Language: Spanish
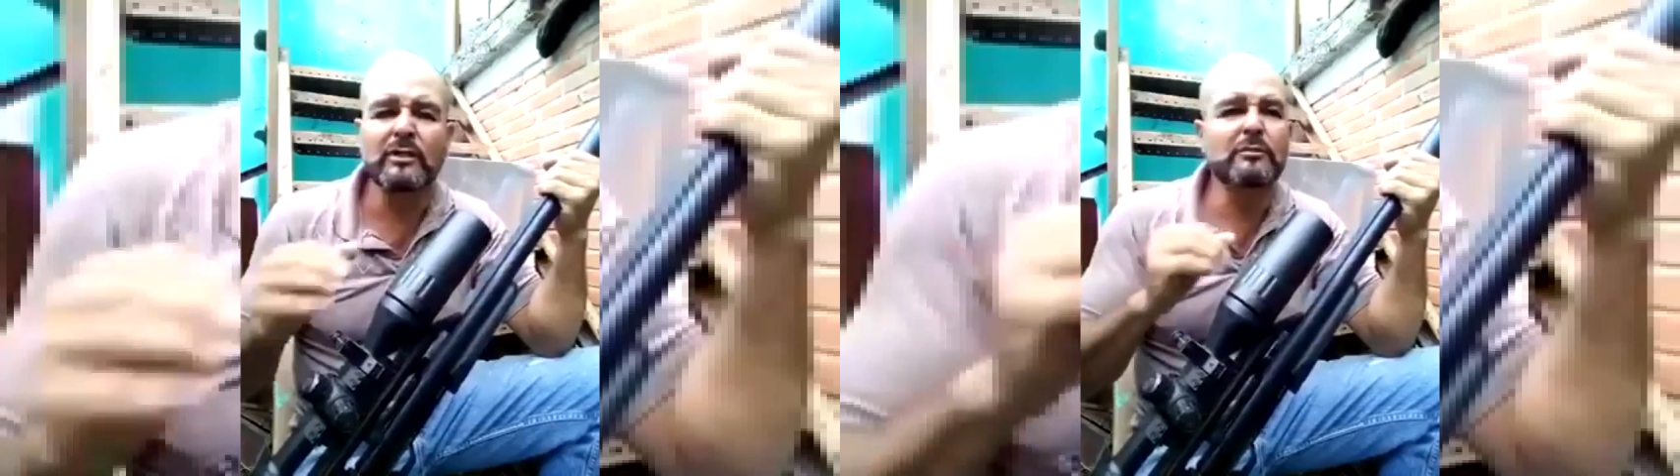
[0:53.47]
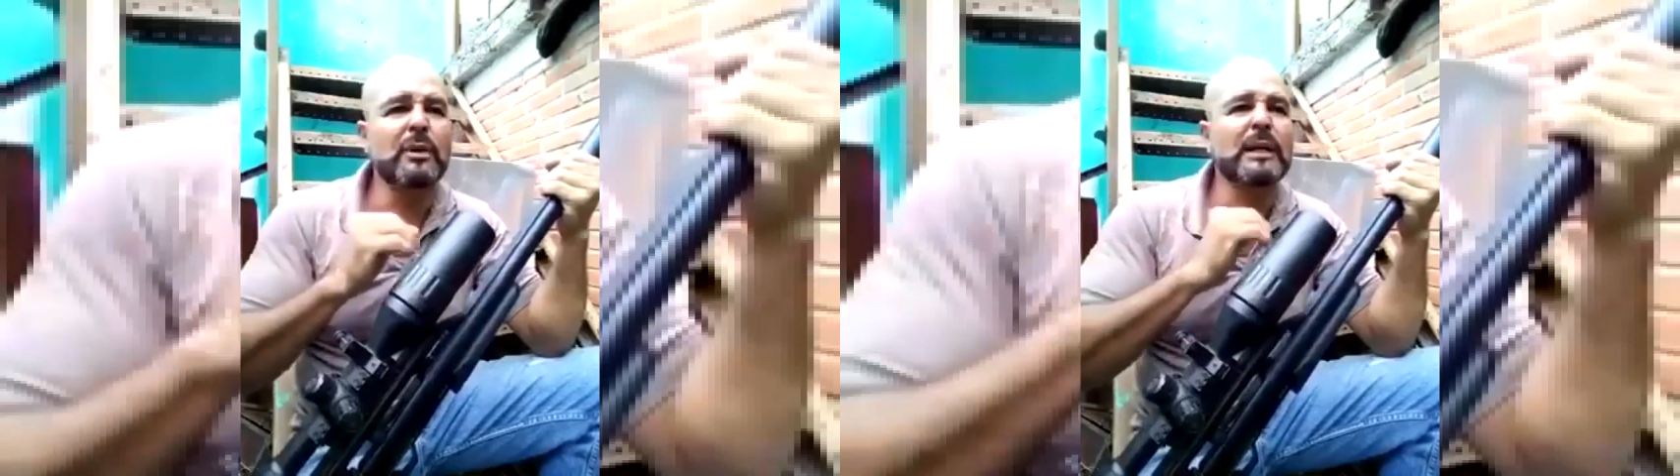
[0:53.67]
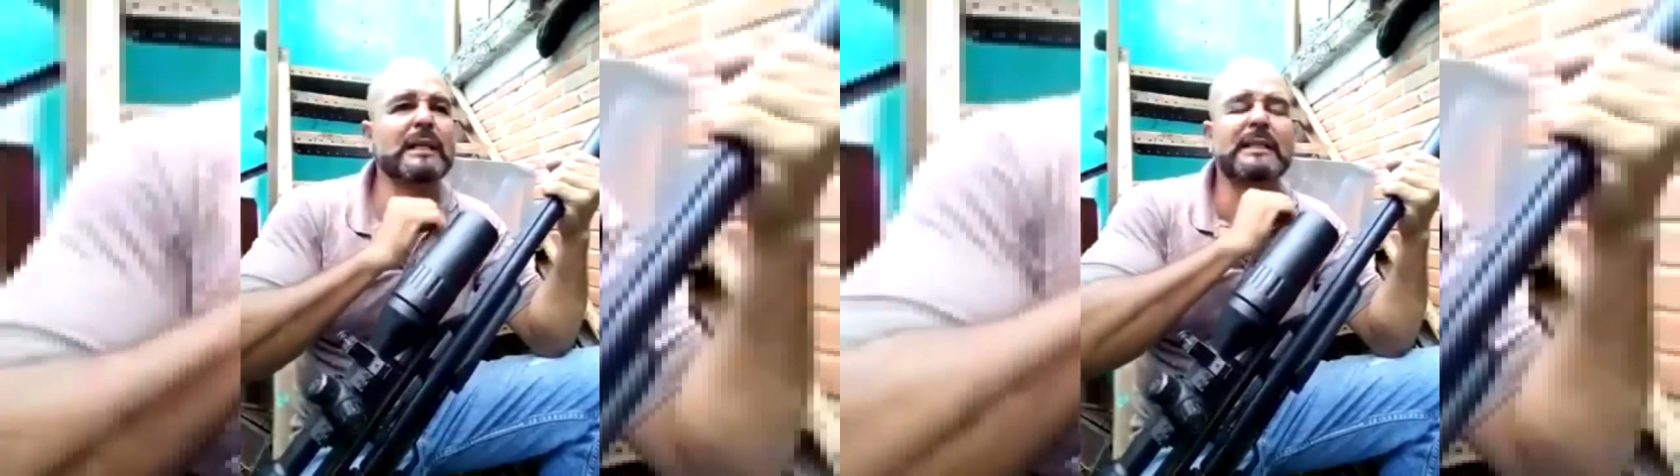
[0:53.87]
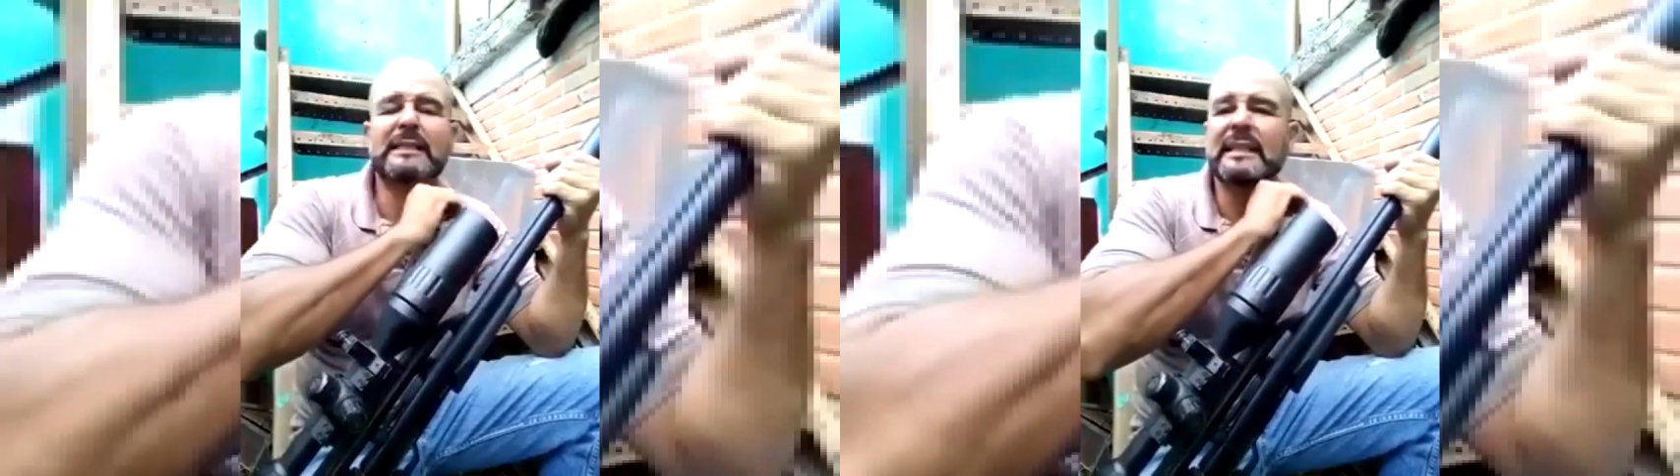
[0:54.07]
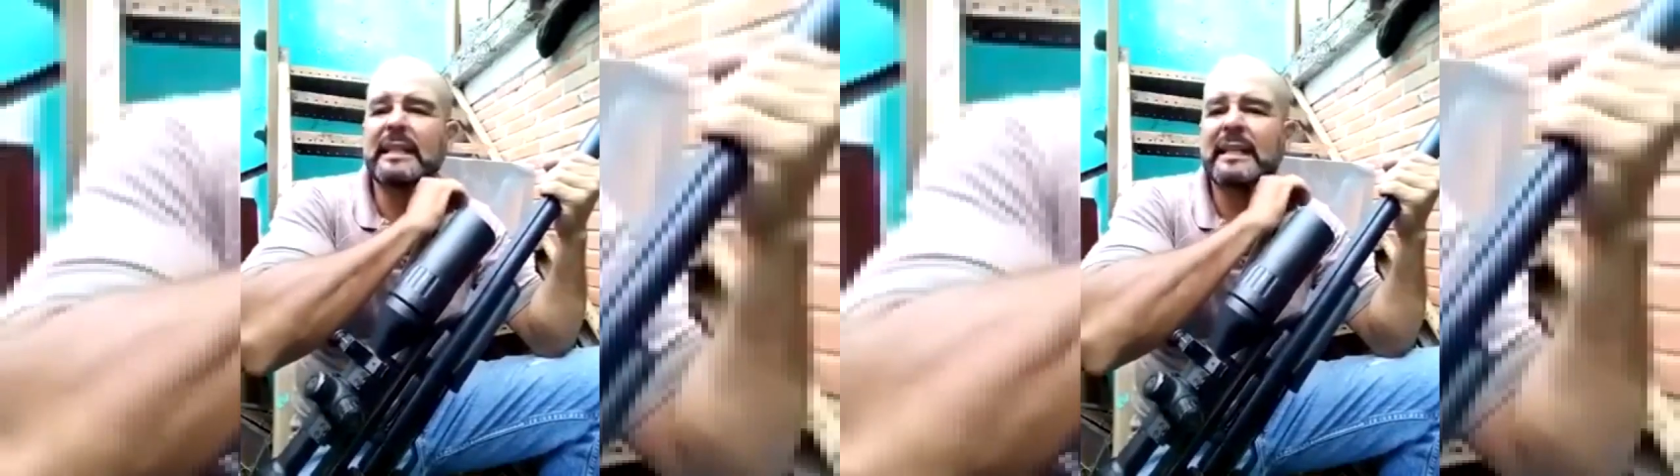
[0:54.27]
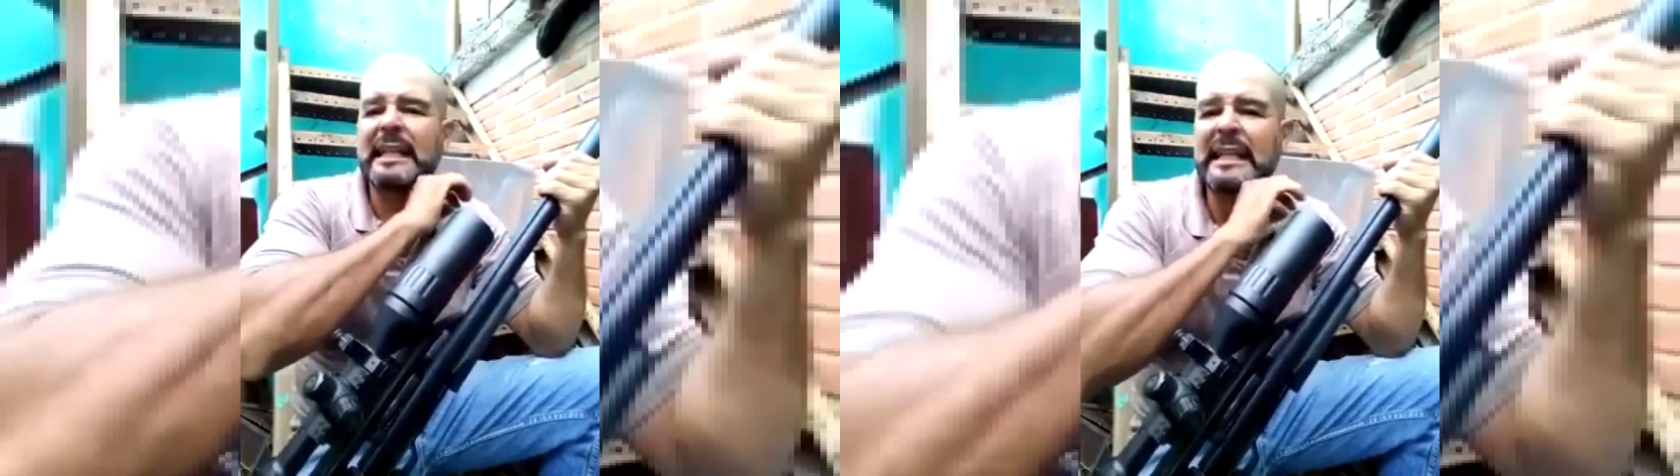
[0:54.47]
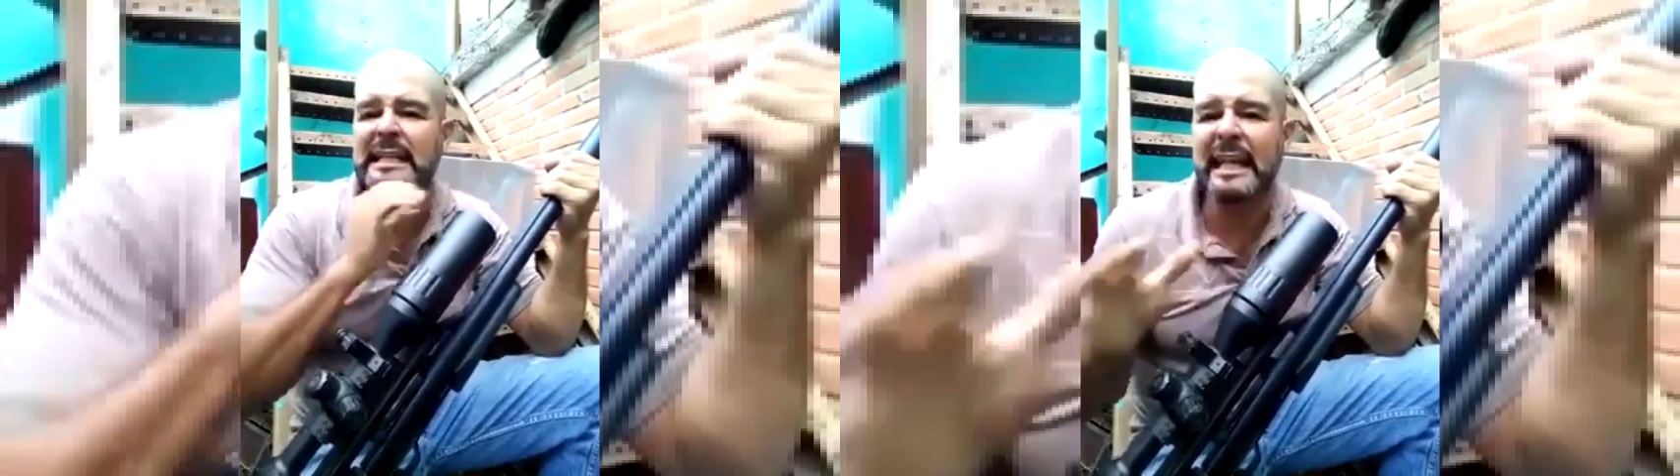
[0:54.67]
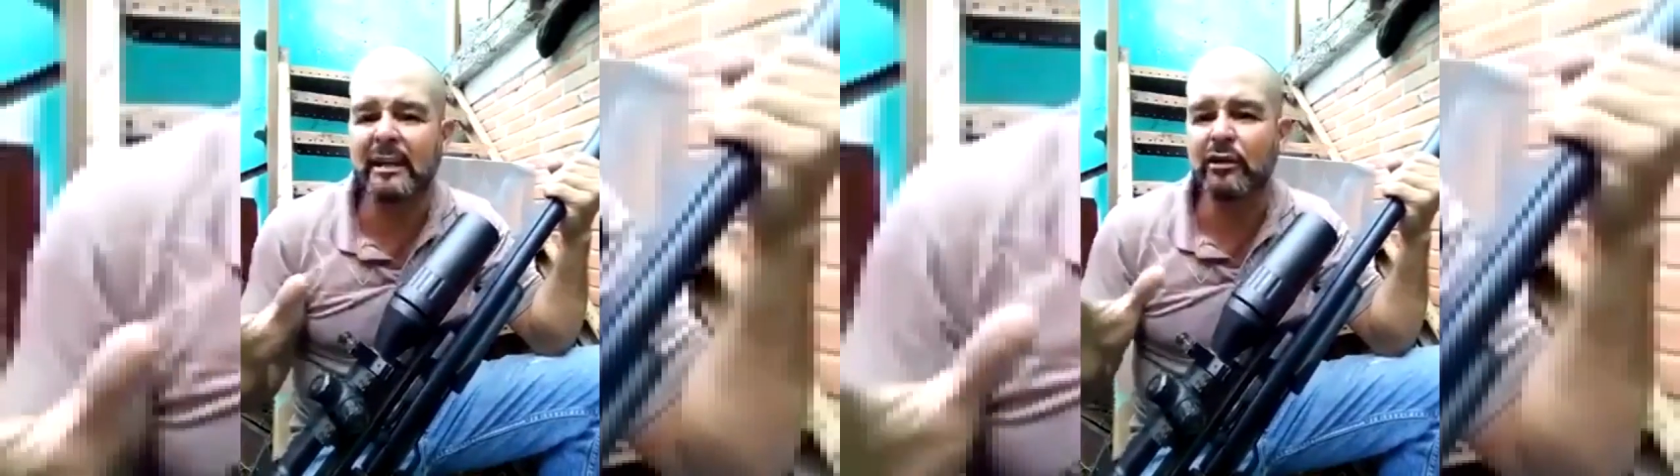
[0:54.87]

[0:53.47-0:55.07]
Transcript: nos pueden decir grilleros,